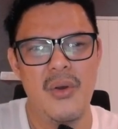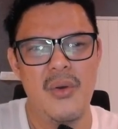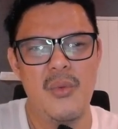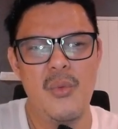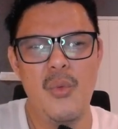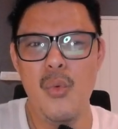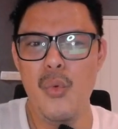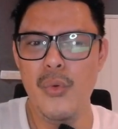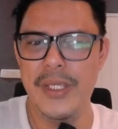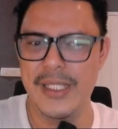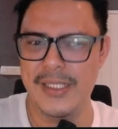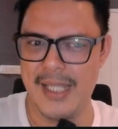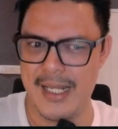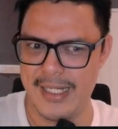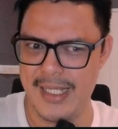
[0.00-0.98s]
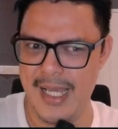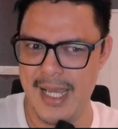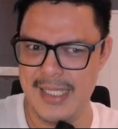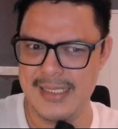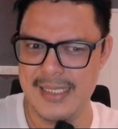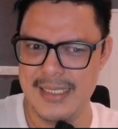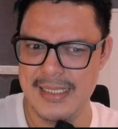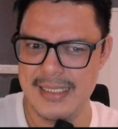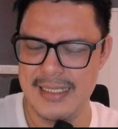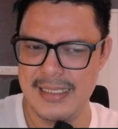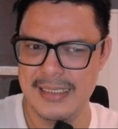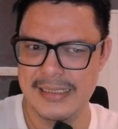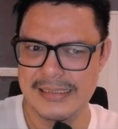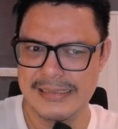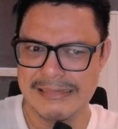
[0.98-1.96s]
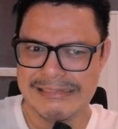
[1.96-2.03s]
Uh, gitar ya guys.
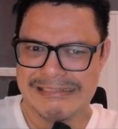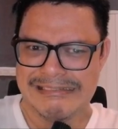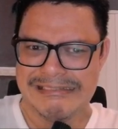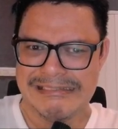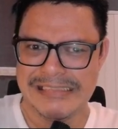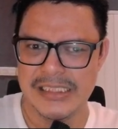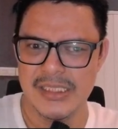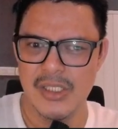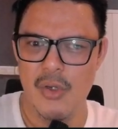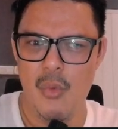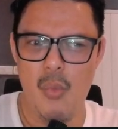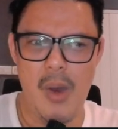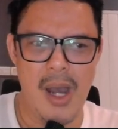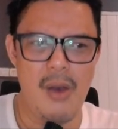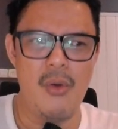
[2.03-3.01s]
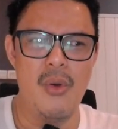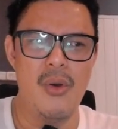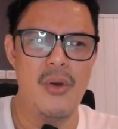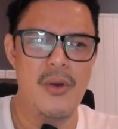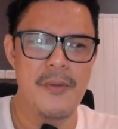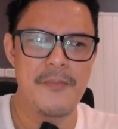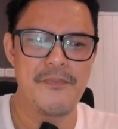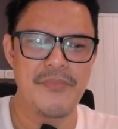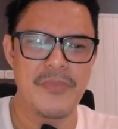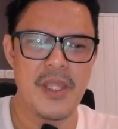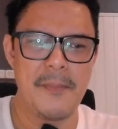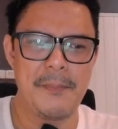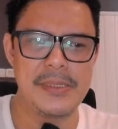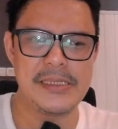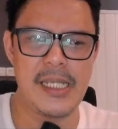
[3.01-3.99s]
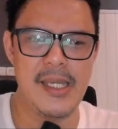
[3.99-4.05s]
Wow.
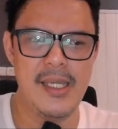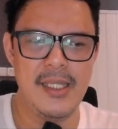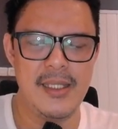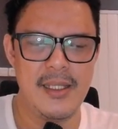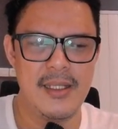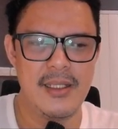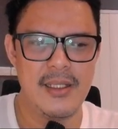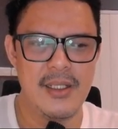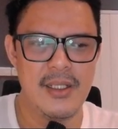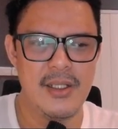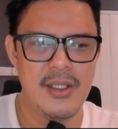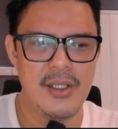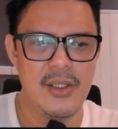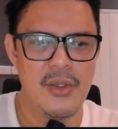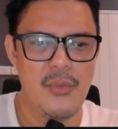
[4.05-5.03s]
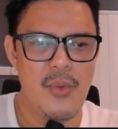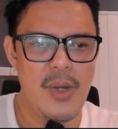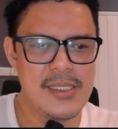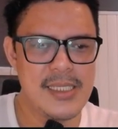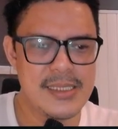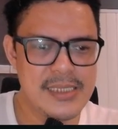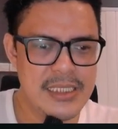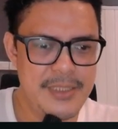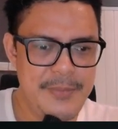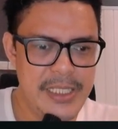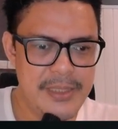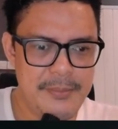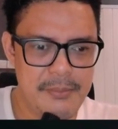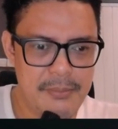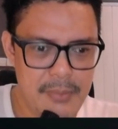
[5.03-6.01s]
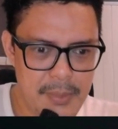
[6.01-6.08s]
Pecah ya. Wajar sih
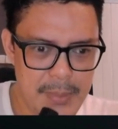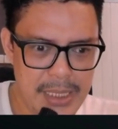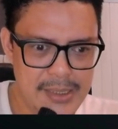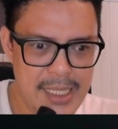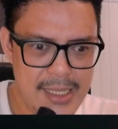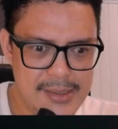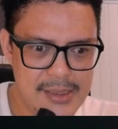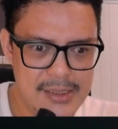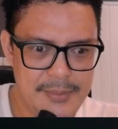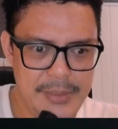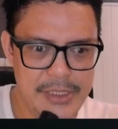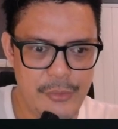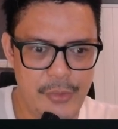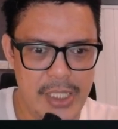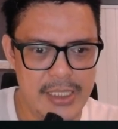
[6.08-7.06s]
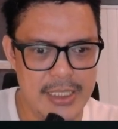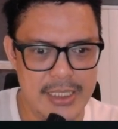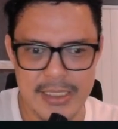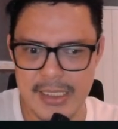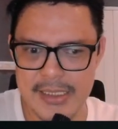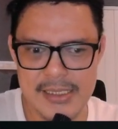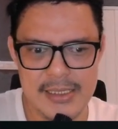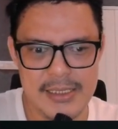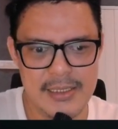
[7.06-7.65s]
dibikin main title nih Be Together ini guys.